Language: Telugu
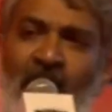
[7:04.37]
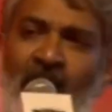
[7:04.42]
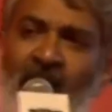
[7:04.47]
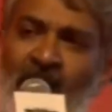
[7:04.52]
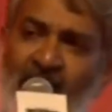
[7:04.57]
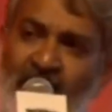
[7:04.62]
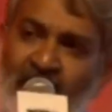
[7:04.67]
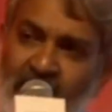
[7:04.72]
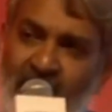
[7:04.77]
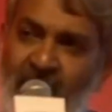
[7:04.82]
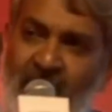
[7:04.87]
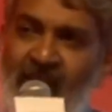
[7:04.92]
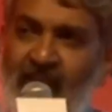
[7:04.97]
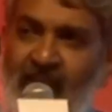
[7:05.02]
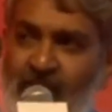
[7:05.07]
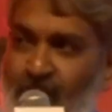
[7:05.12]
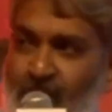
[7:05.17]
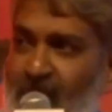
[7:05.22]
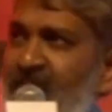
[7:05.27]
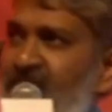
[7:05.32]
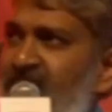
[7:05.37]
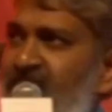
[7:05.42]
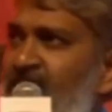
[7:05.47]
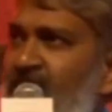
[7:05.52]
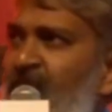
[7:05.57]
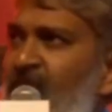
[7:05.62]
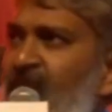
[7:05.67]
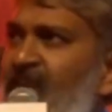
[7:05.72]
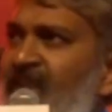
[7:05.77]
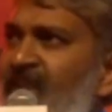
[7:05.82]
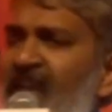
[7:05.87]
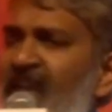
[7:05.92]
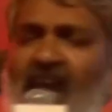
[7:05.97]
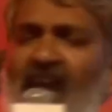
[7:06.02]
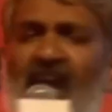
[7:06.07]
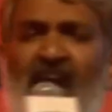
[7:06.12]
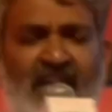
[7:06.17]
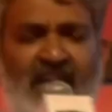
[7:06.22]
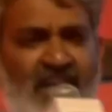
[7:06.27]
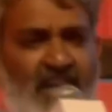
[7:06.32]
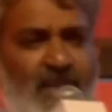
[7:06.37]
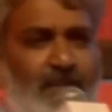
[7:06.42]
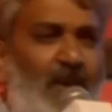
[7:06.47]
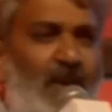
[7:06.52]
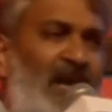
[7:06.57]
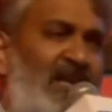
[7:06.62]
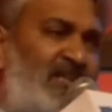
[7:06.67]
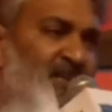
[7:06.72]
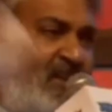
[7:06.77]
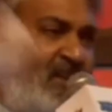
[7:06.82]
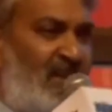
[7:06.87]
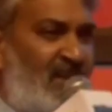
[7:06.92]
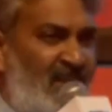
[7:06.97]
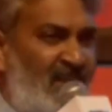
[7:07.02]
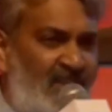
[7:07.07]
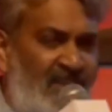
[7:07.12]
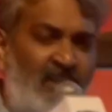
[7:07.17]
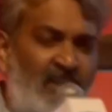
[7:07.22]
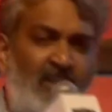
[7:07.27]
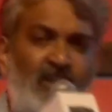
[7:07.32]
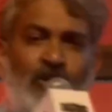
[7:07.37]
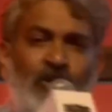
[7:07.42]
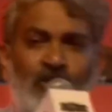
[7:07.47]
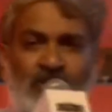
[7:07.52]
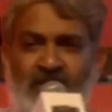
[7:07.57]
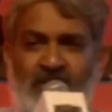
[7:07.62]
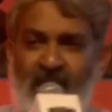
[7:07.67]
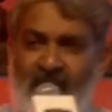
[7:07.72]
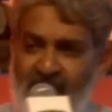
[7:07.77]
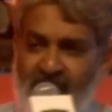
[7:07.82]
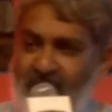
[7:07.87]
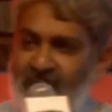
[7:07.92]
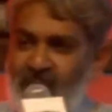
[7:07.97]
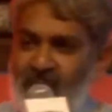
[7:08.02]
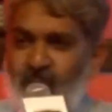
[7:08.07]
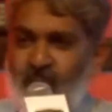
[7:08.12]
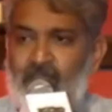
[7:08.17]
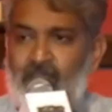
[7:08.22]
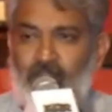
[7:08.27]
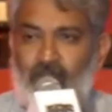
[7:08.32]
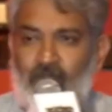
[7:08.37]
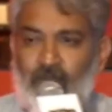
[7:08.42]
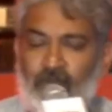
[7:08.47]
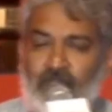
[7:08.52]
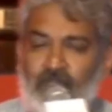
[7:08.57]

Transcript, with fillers: ఆర్ఆర్ఆర్ ఎంత పెద్ద సినిమా అంటే అన్ని భాషల నటీనటులు సాంకేతిక వర్గం